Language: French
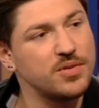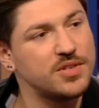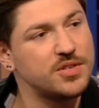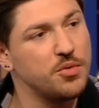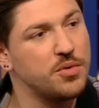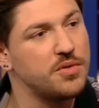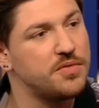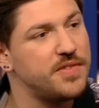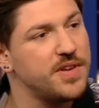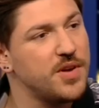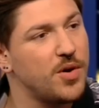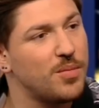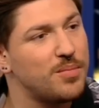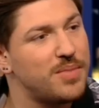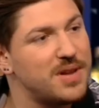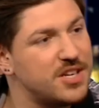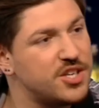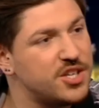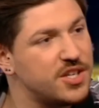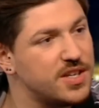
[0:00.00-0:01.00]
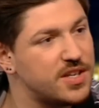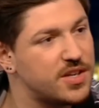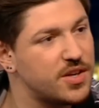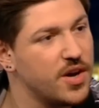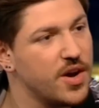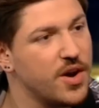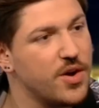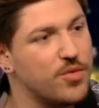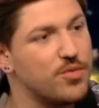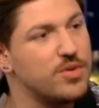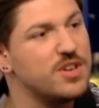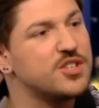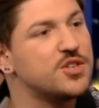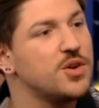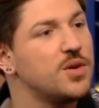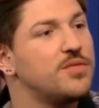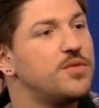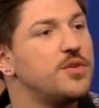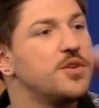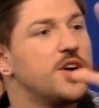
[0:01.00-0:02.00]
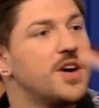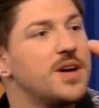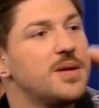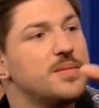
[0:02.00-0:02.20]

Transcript: Si on le fait en Belgique où les gens veulent quand